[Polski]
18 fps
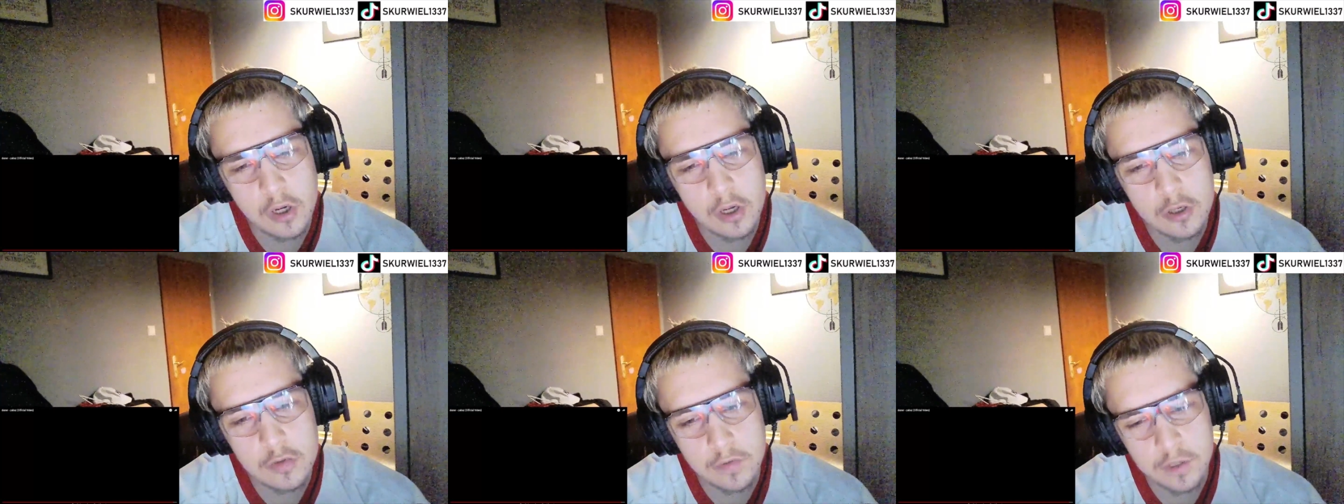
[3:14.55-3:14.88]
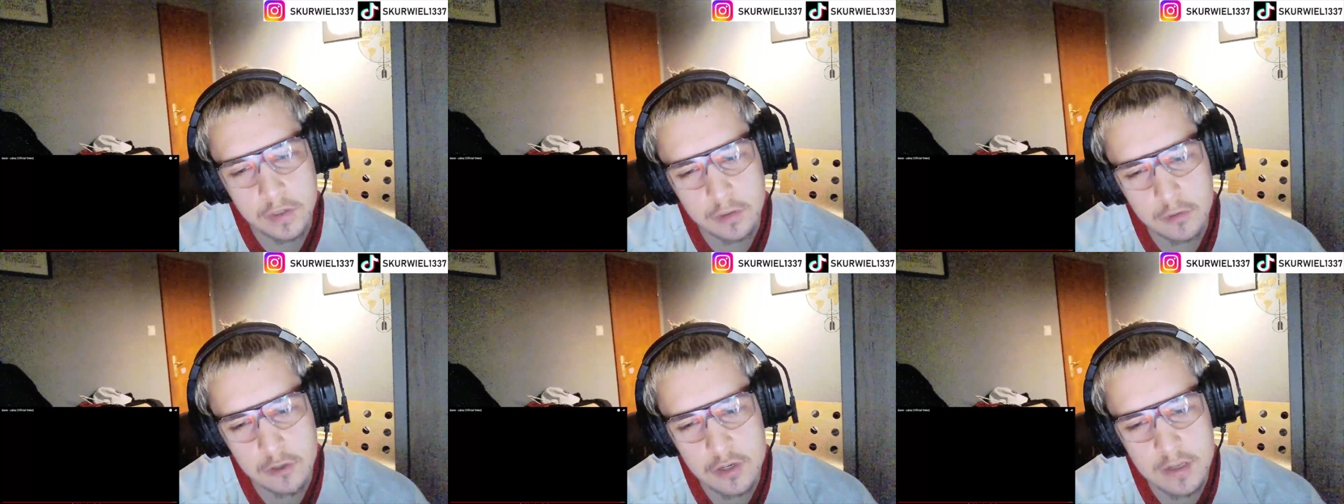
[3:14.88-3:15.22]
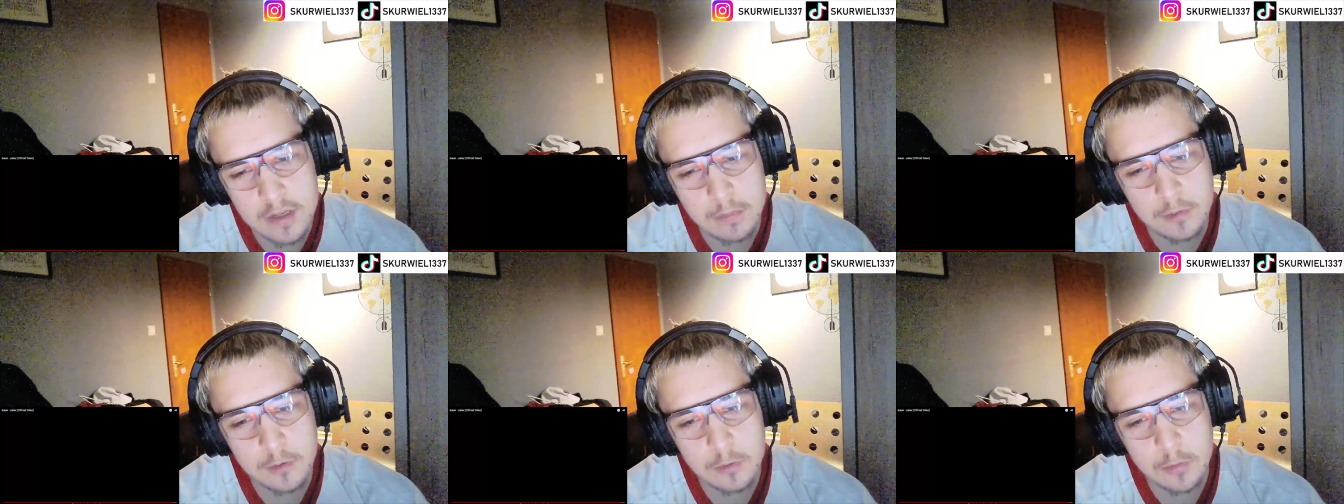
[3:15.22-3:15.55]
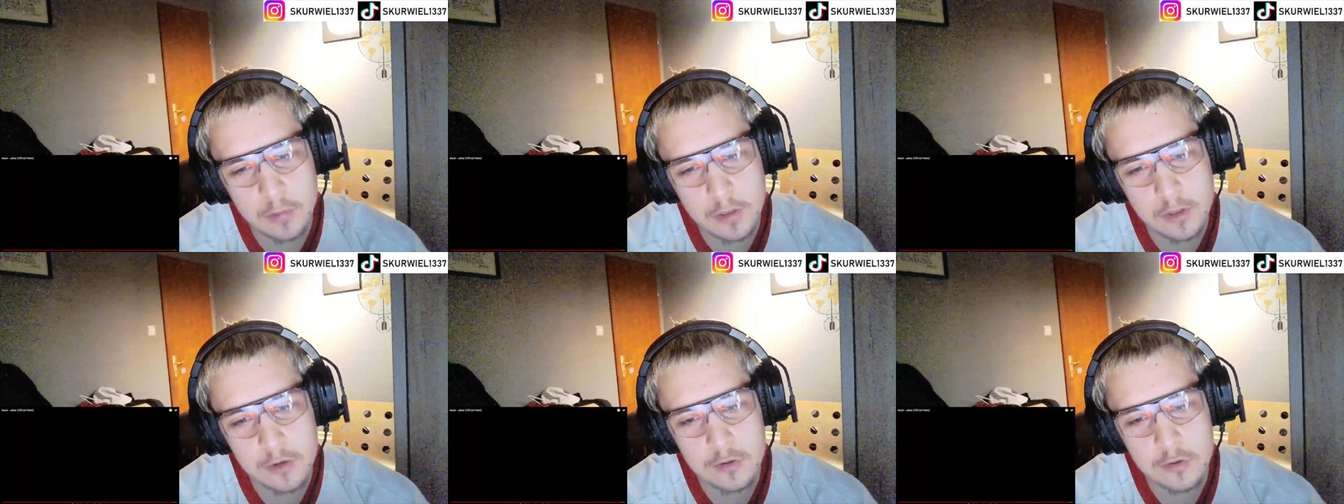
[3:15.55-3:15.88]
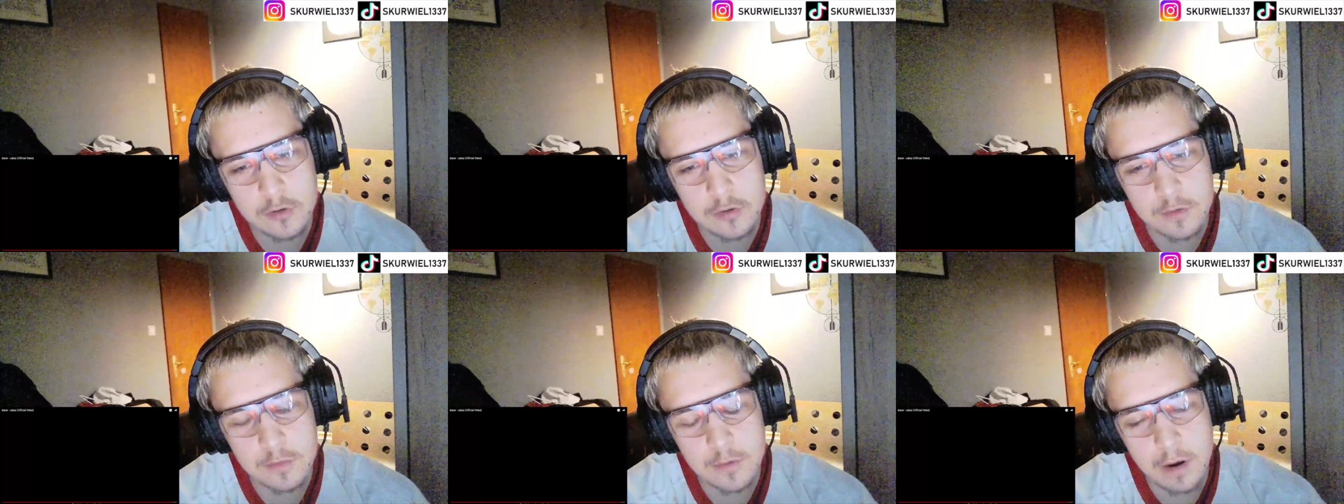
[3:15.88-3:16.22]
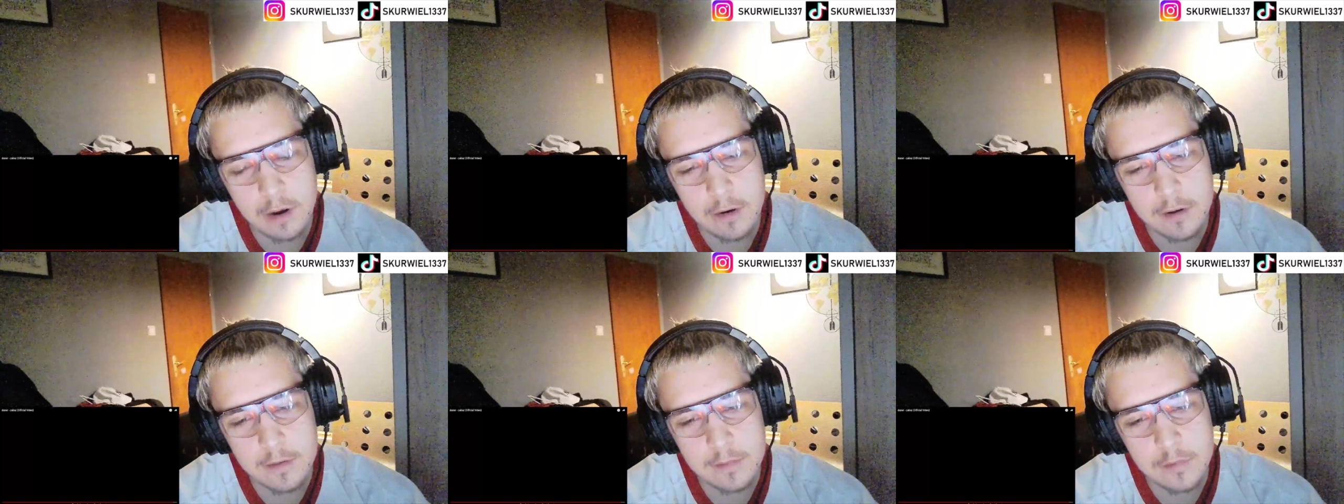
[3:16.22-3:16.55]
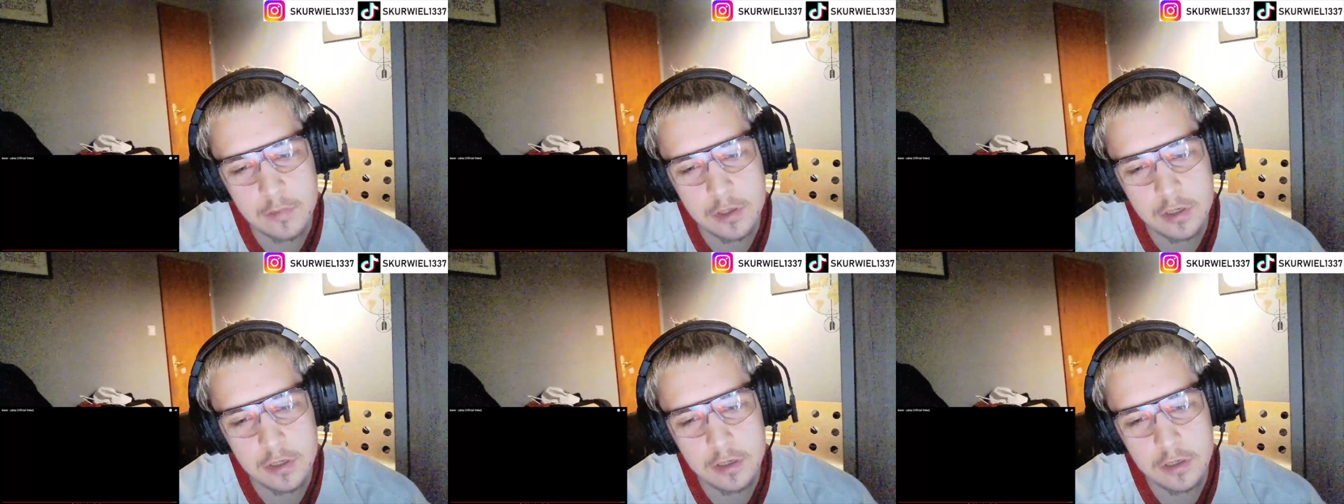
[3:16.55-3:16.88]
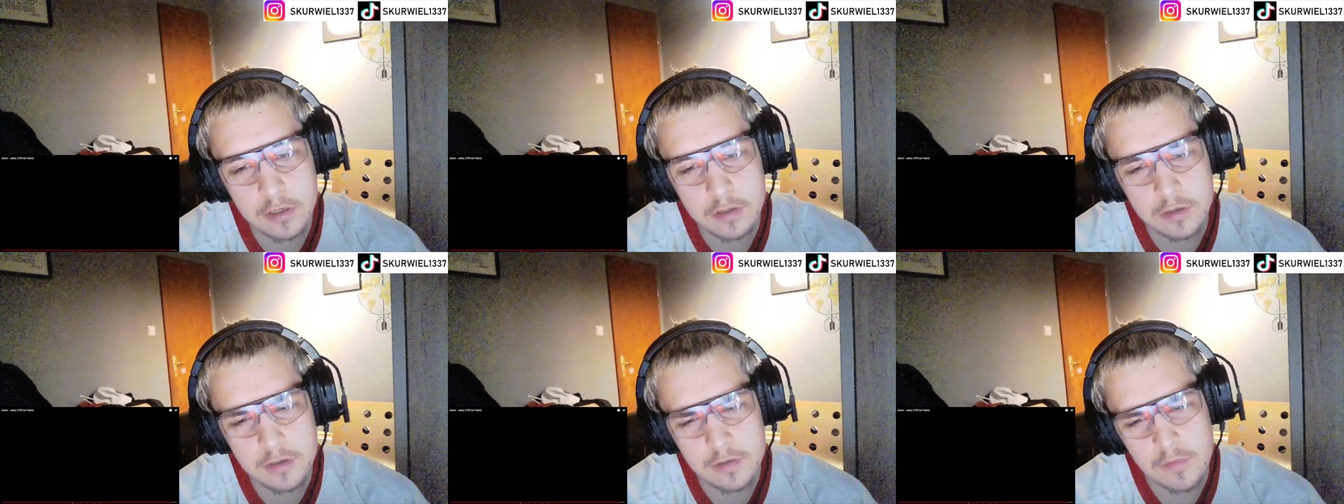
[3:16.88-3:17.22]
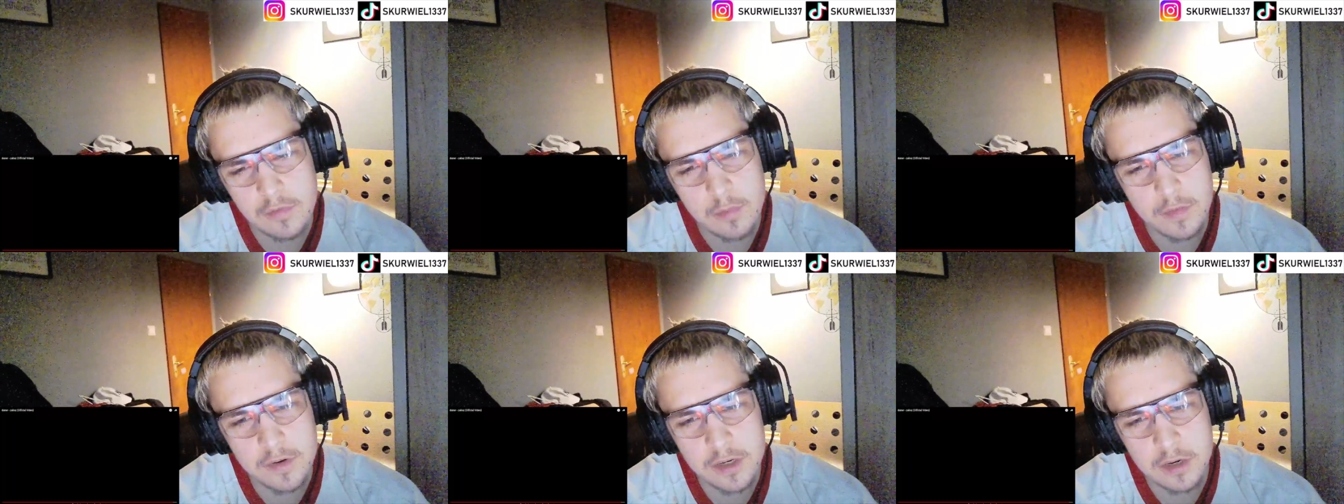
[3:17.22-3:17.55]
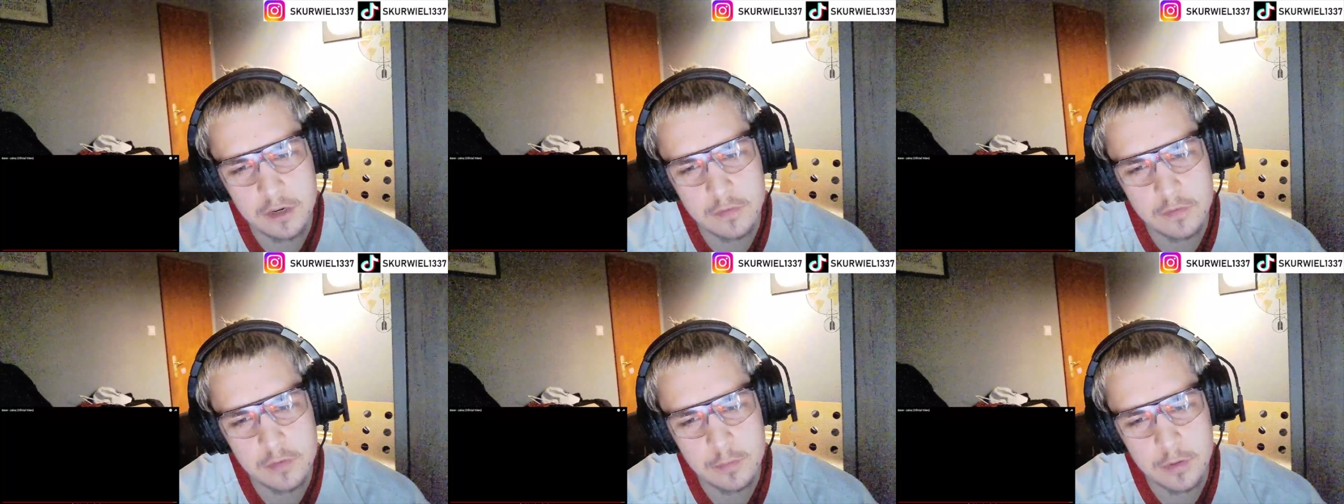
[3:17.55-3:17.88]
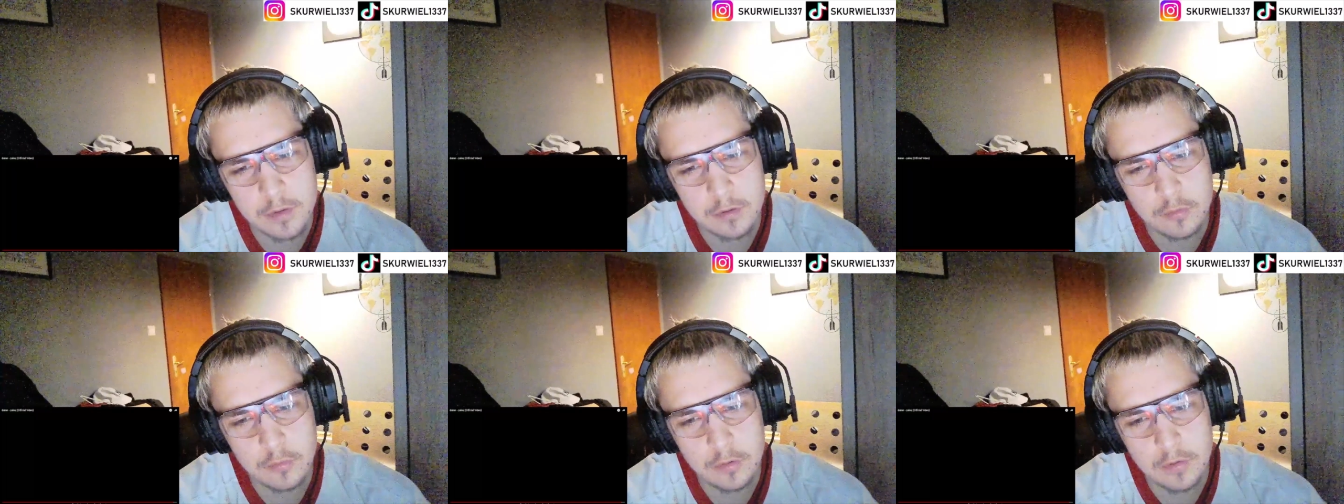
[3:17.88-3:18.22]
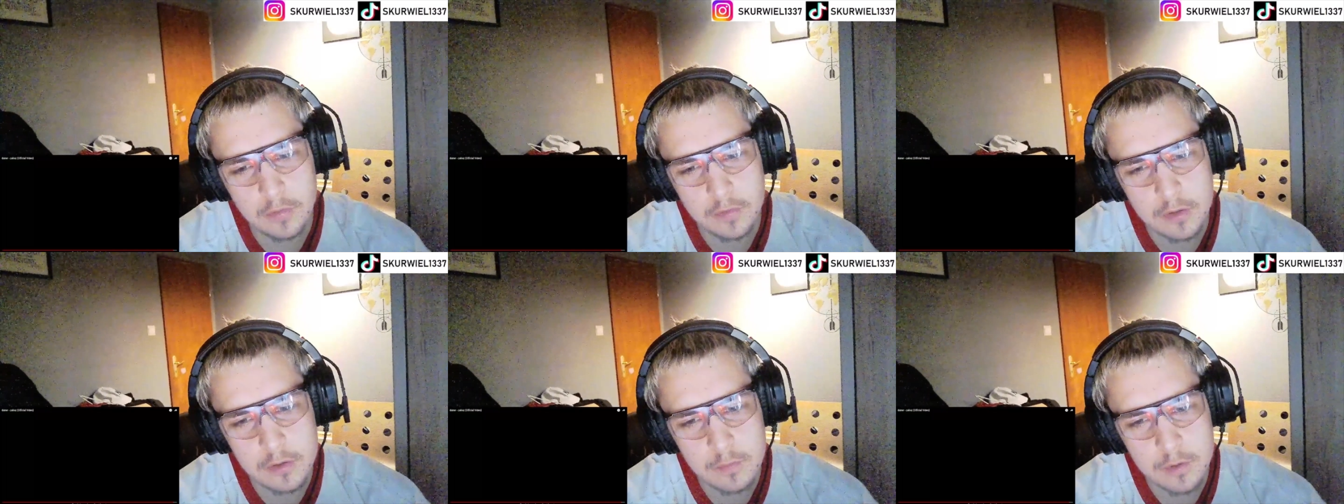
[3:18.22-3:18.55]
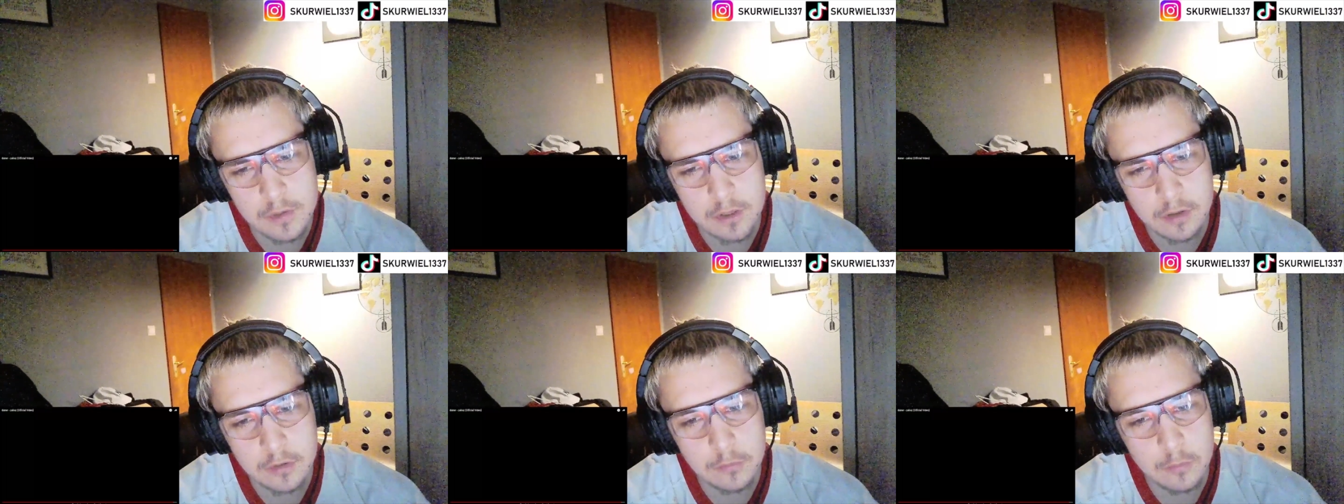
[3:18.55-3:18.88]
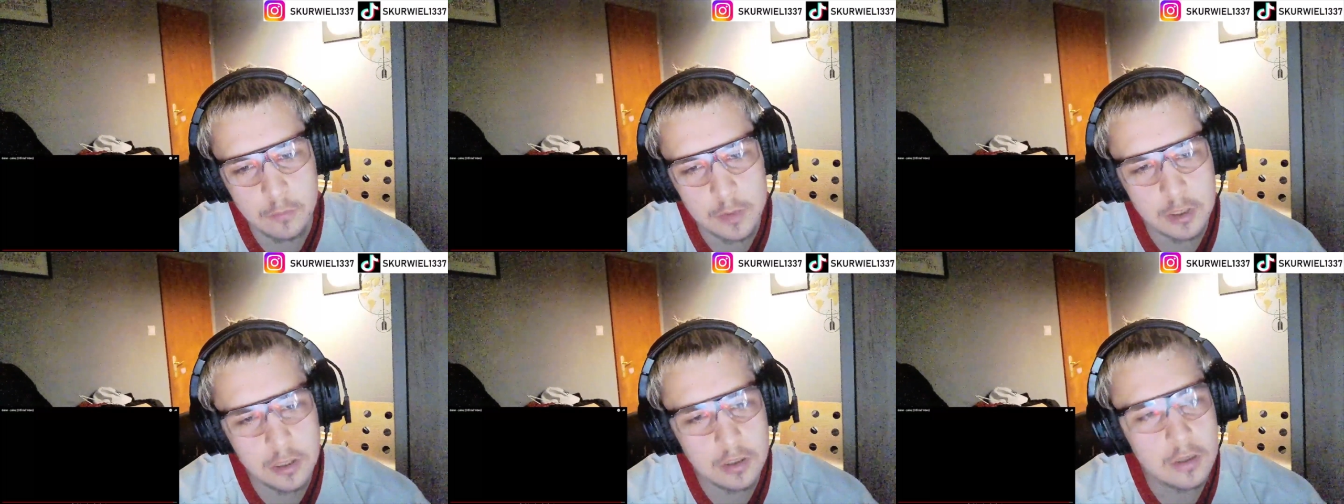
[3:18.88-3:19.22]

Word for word: z uwagi na to, że tam te numery, że już go słuchałem i się wypowiedziałem w sumie, do wie co myślę o tym numerze.